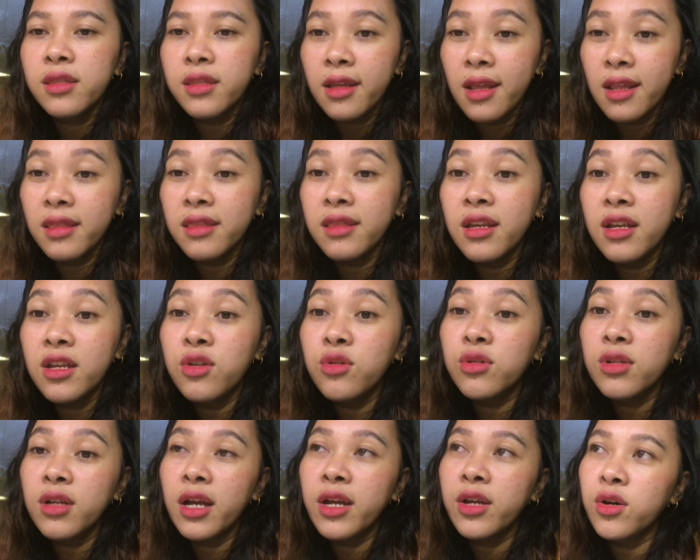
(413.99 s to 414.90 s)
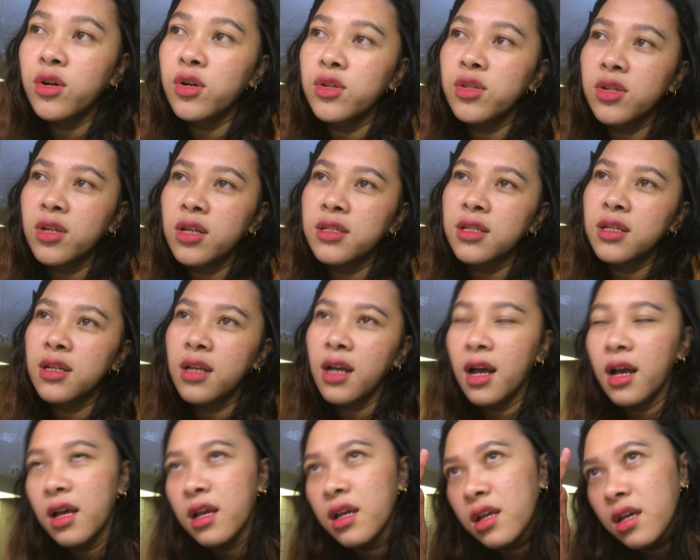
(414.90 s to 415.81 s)
Trending yun ngayon kasi
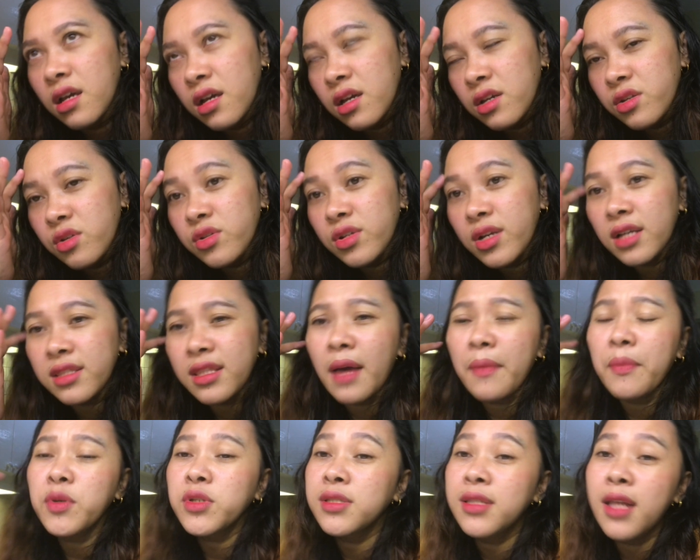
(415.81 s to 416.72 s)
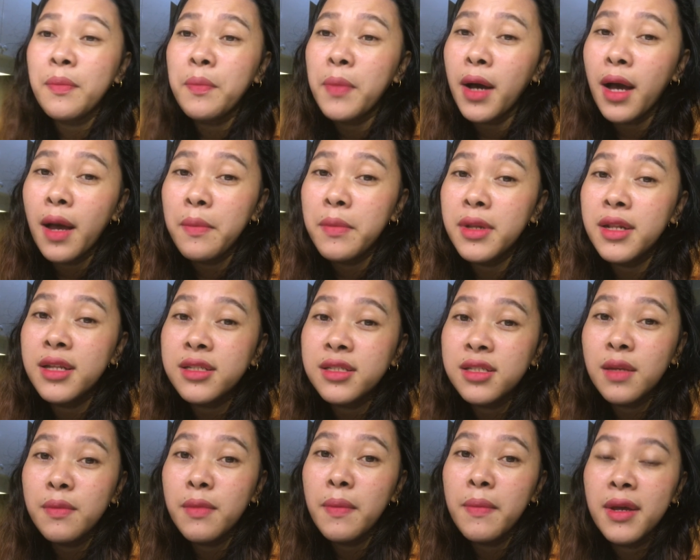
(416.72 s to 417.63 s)
nga, yun nga, tapos
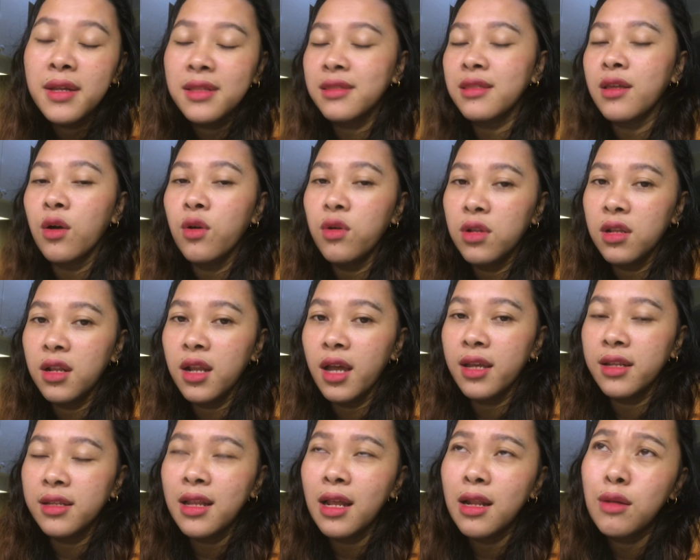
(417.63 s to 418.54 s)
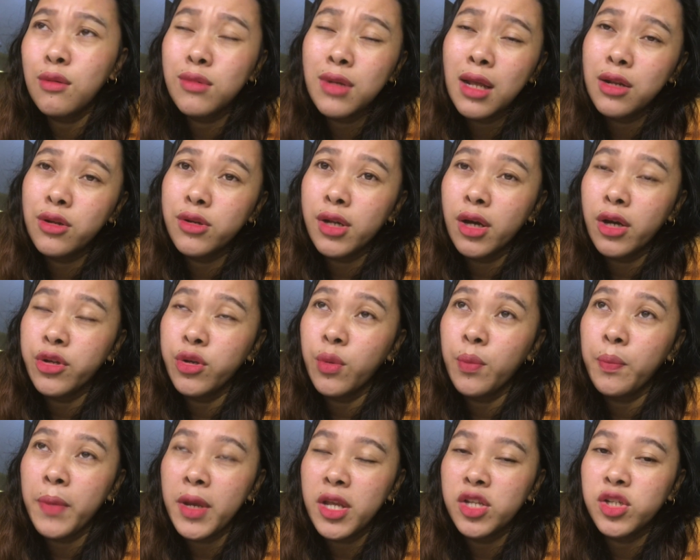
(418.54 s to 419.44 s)
napakabilis niya mabenta online, lalong-lalo na
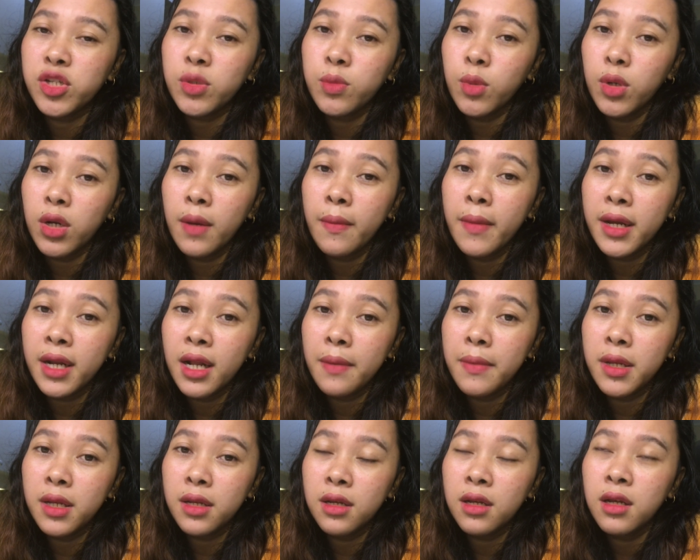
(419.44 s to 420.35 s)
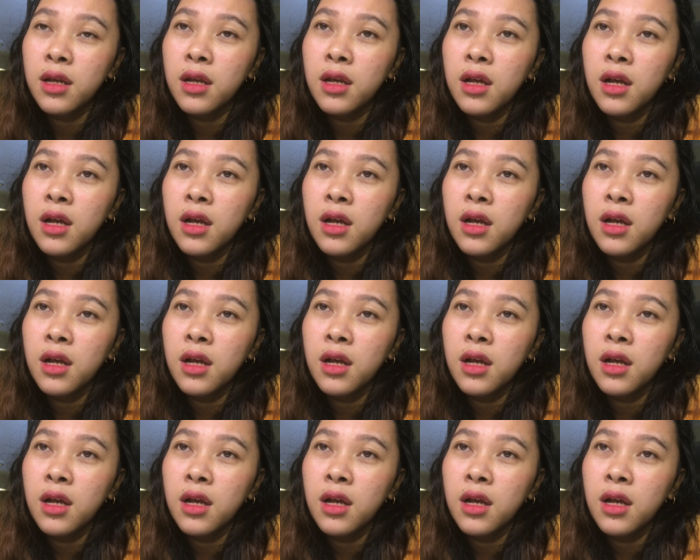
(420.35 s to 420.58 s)
yung page mo na maraming